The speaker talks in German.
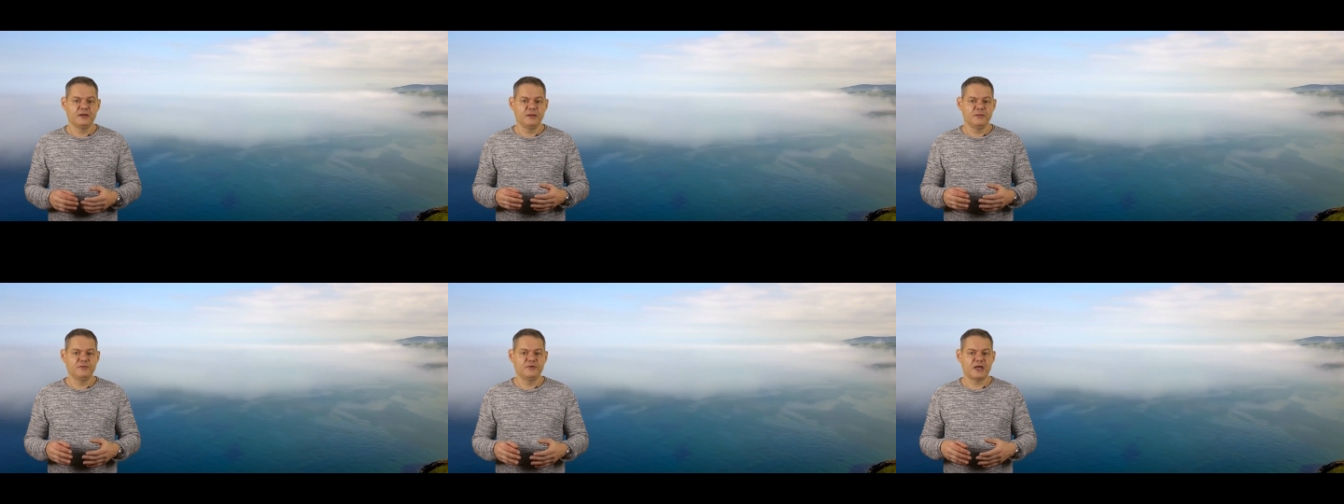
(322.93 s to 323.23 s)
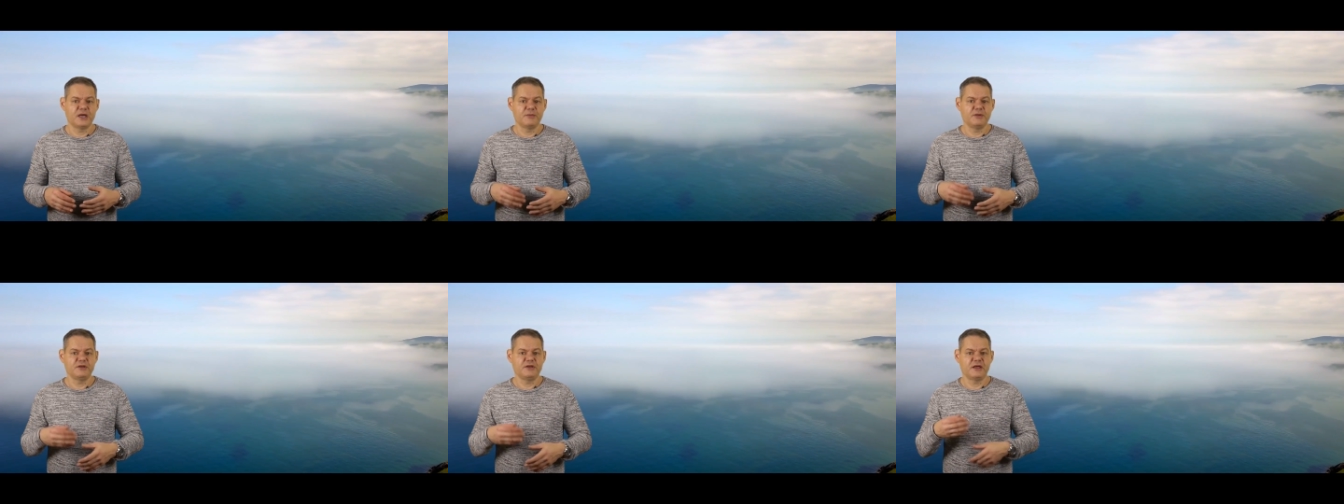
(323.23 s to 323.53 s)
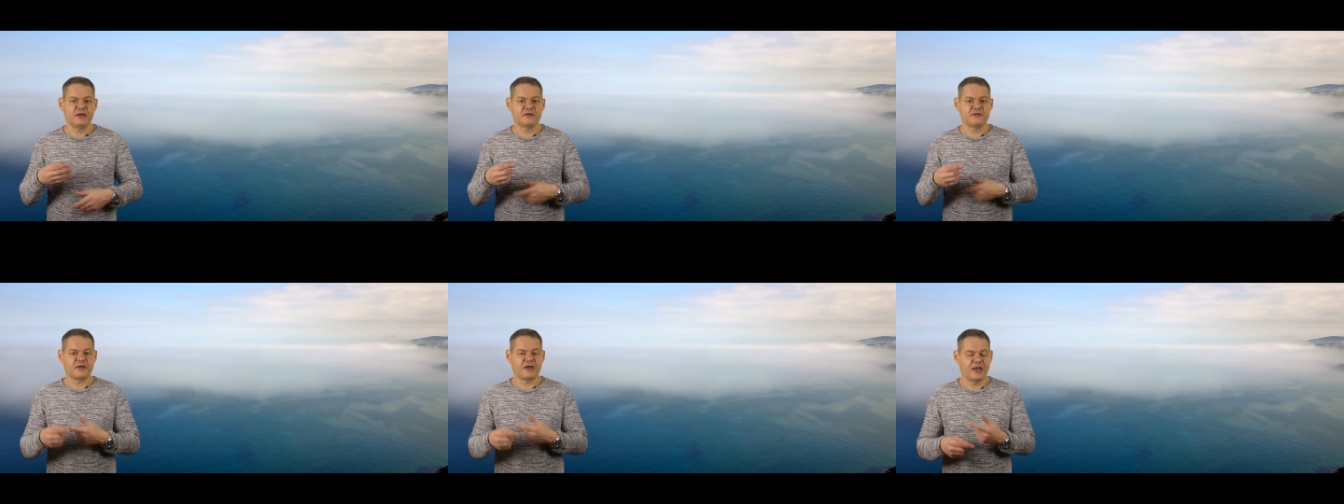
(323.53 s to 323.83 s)
nimmt damit
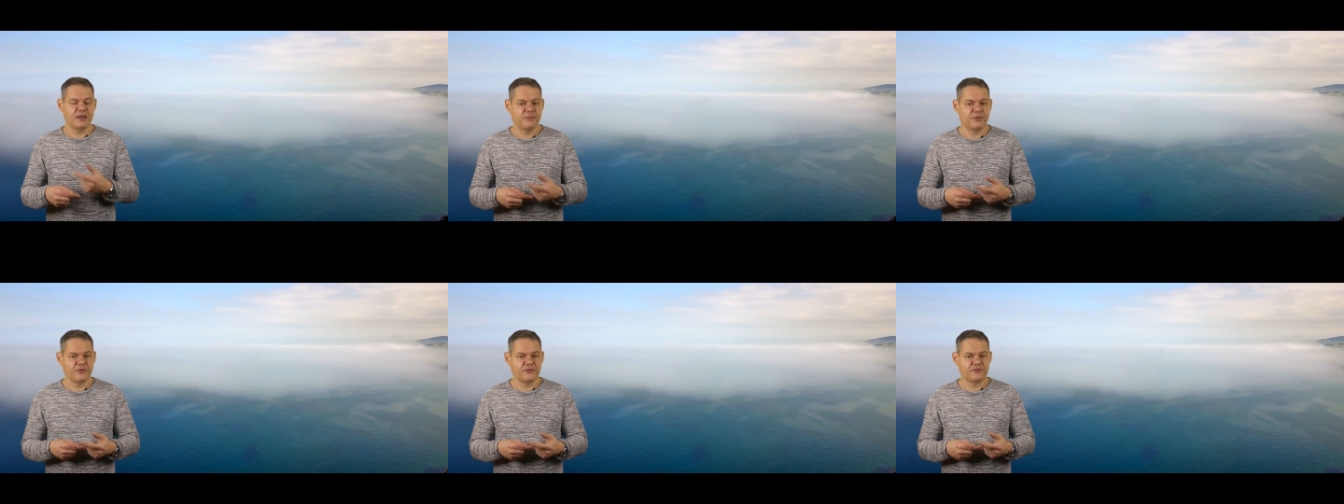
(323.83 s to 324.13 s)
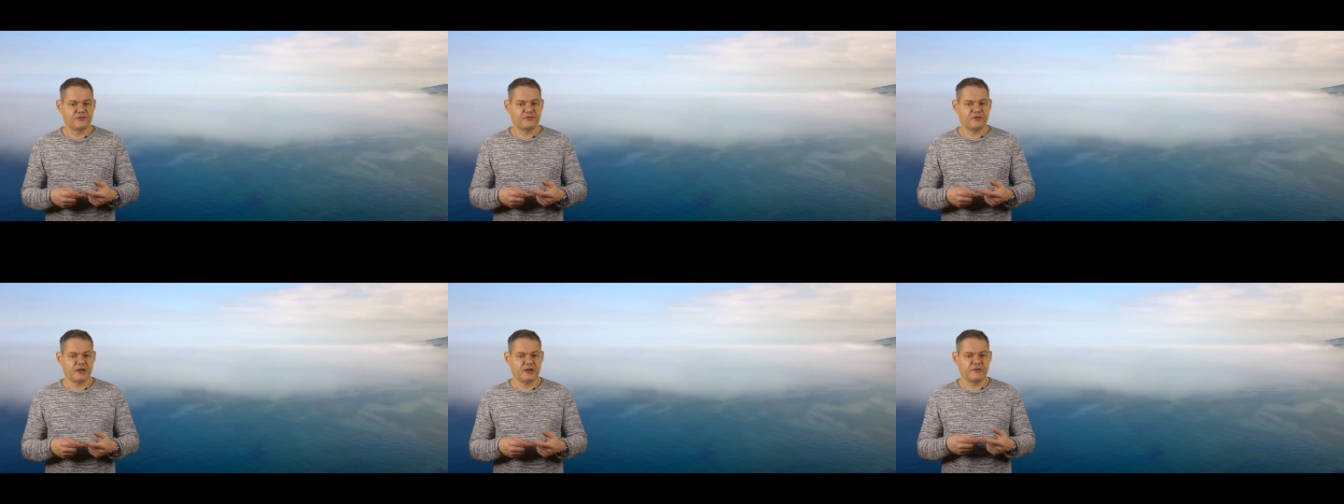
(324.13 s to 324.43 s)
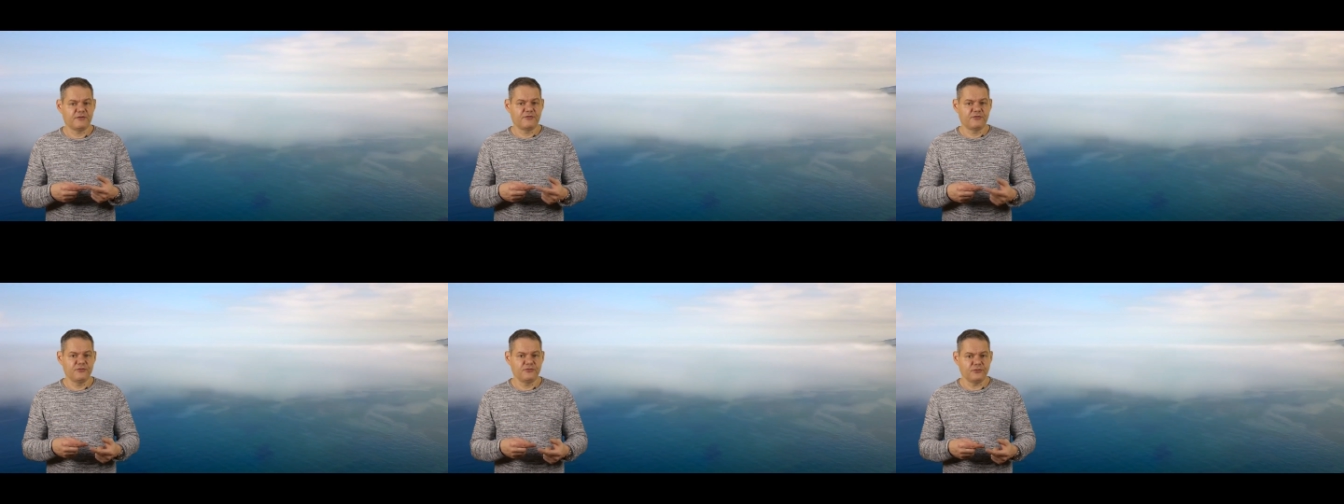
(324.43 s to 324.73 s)
der
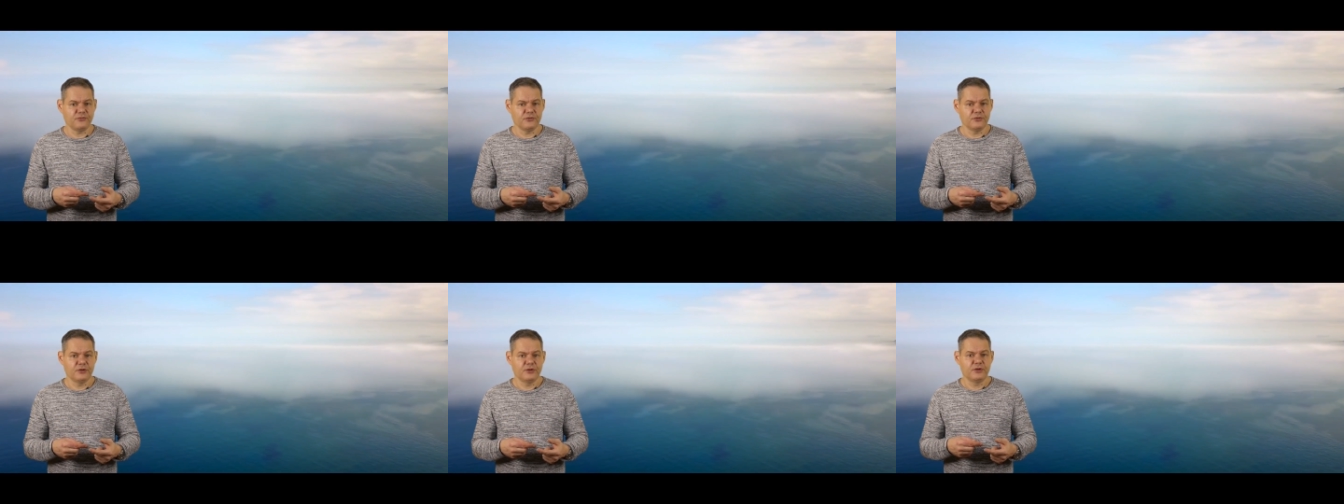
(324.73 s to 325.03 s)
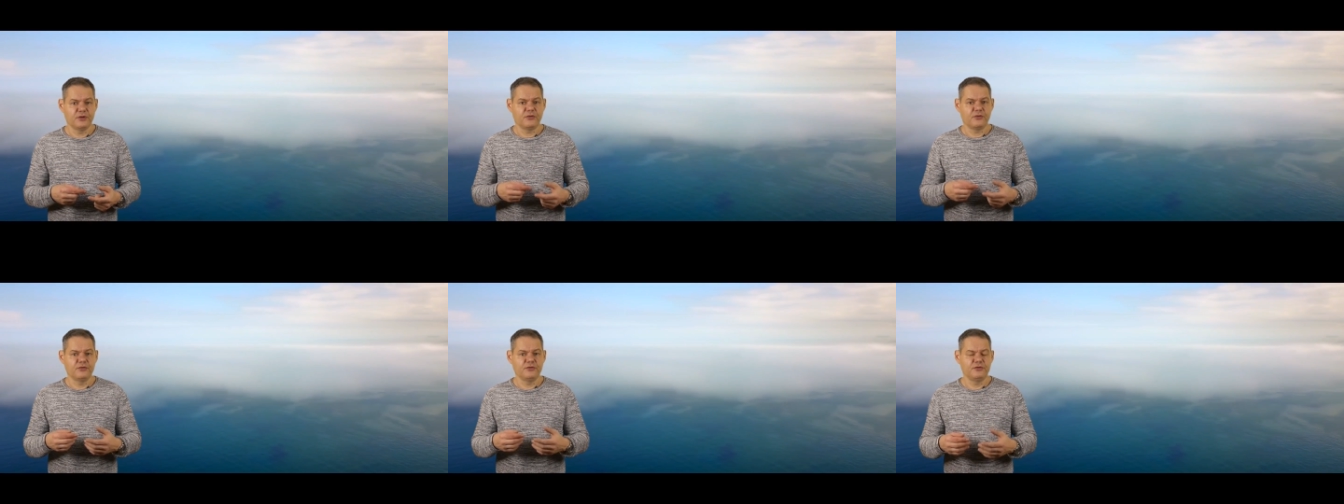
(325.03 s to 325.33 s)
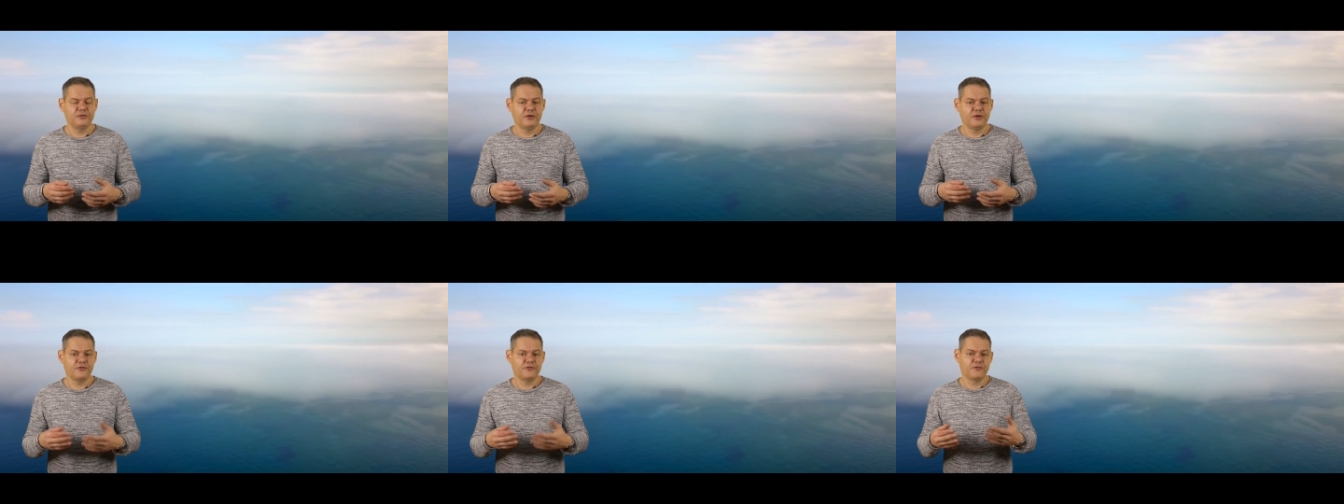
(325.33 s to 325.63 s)
Treibhauseffekt zu
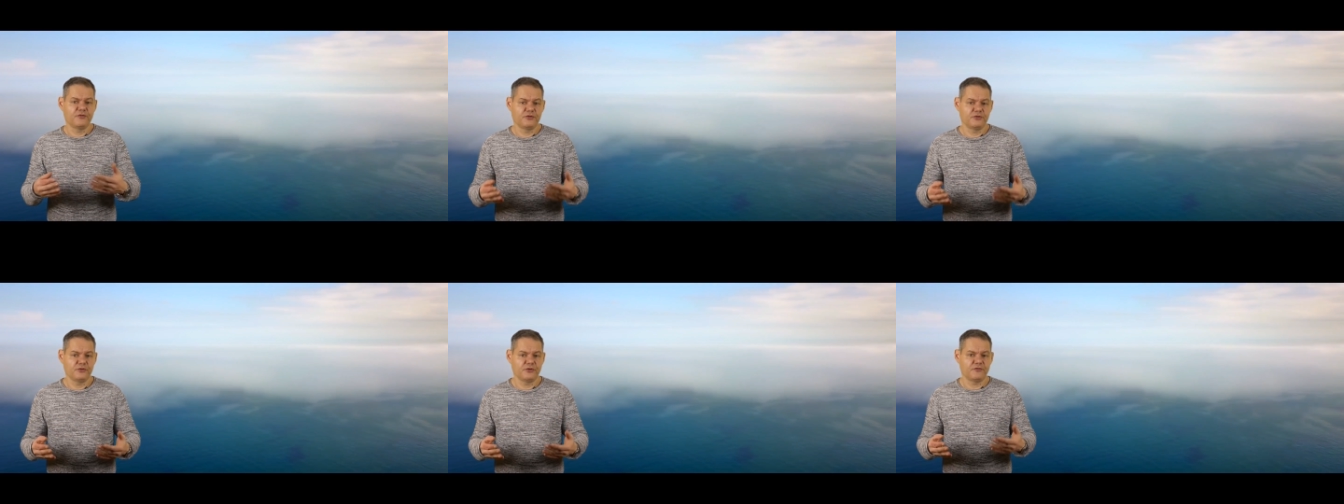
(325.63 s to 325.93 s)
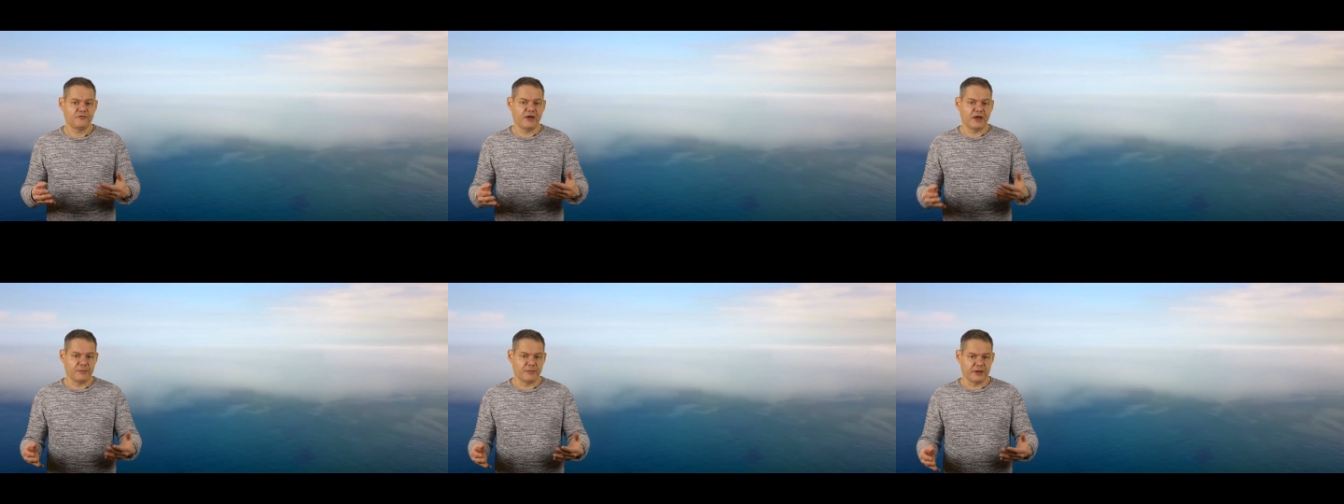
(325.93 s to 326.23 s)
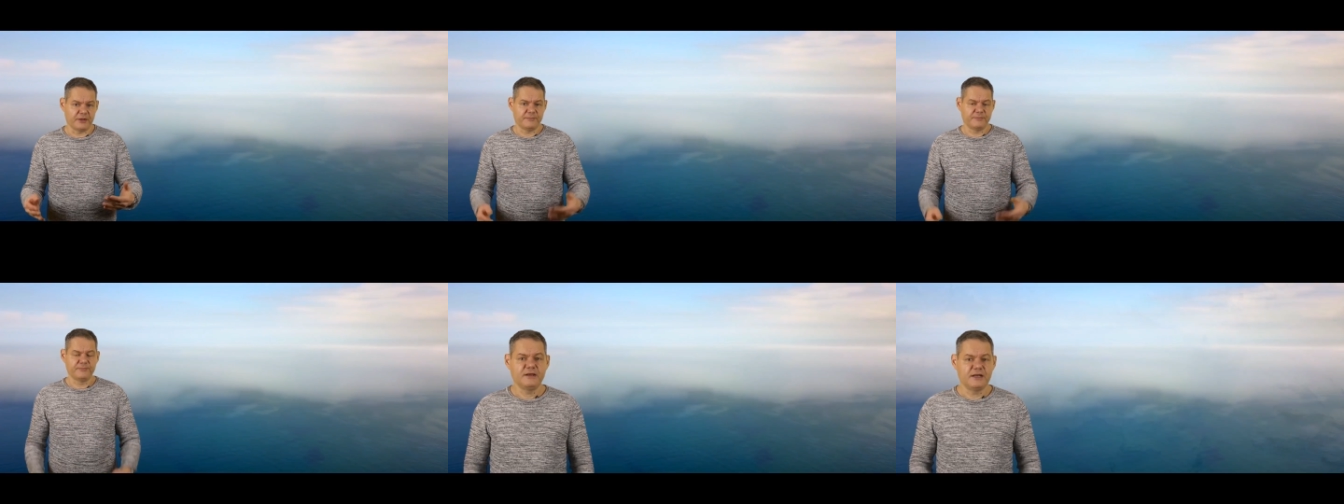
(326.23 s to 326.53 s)
und es wird noch wärmer.